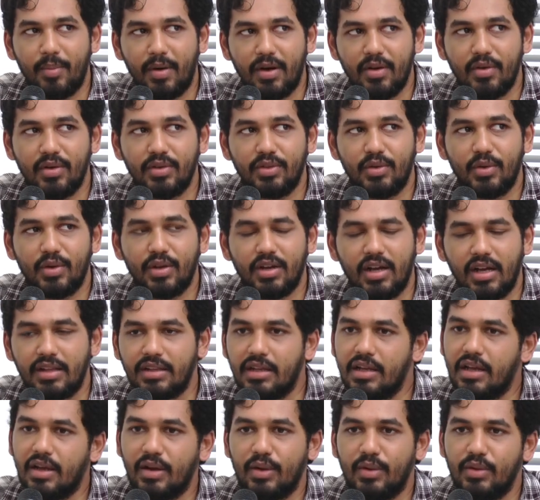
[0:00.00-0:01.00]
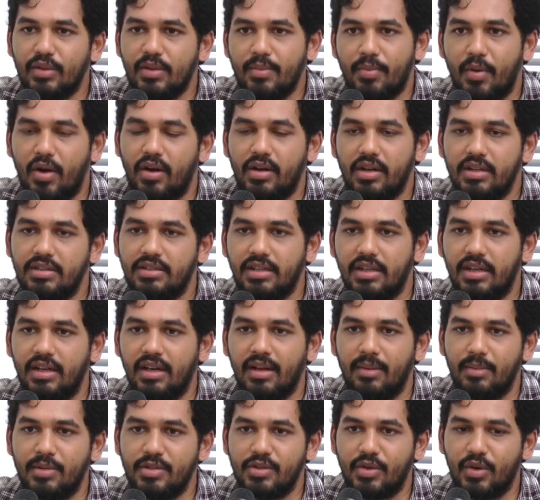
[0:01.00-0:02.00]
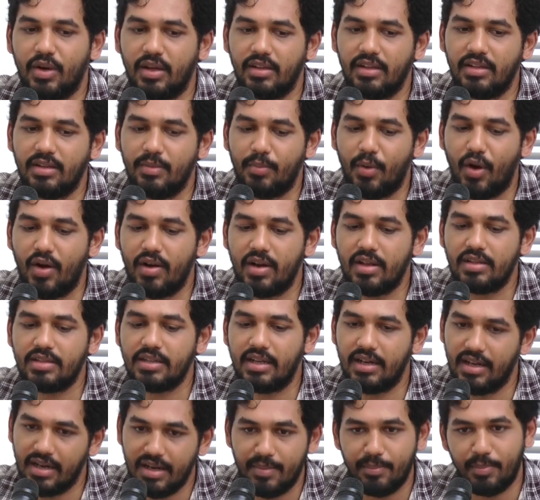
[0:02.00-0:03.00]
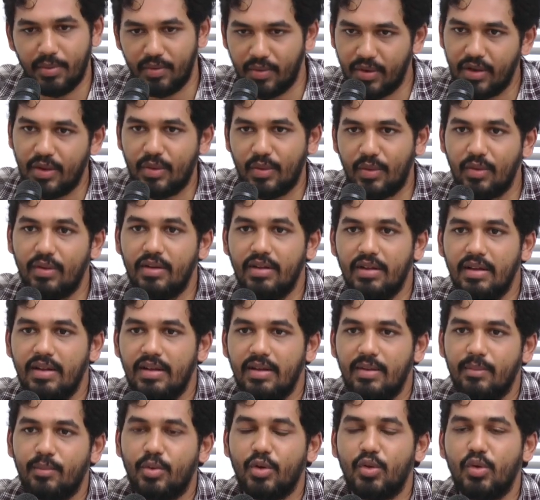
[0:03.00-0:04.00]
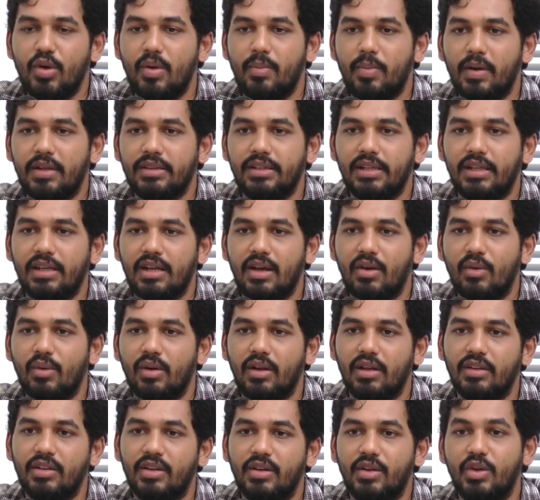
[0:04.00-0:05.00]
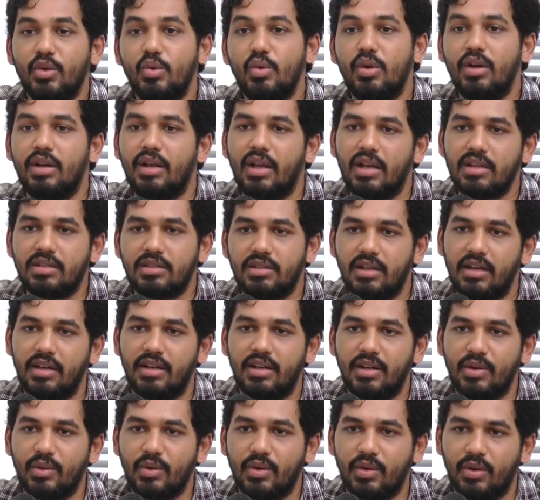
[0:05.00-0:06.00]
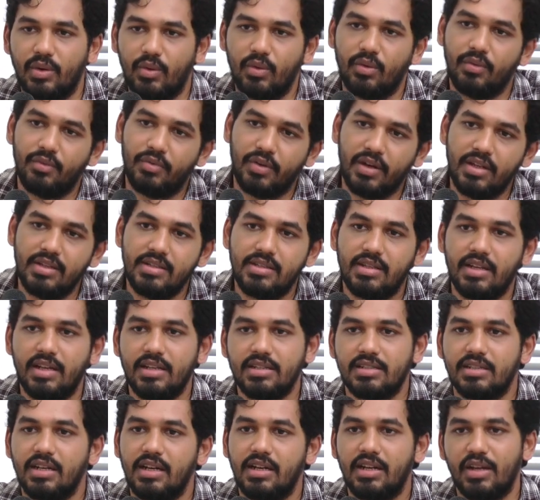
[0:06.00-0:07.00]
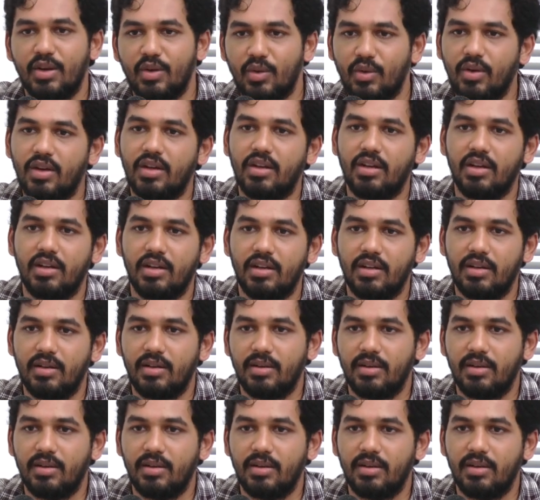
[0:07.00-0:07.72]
படத்தோட கதைக்களை வந்து பாண்டிச்சேரியில் அமைஞ்சிருக்கும் அதாவது பாண்டிச்சேரியில் இப்போ வரைக்கும் பொதுவாக பார்த்தீங்கன்னா அவங்களுக்கு அந்த டியூவல் நேஷ்னாலிட்டின்னு ஒன்று இருக்கும் ஃப்ரெஞ்ச் நேஷ்னாலிட்டி அவங்களுக்கு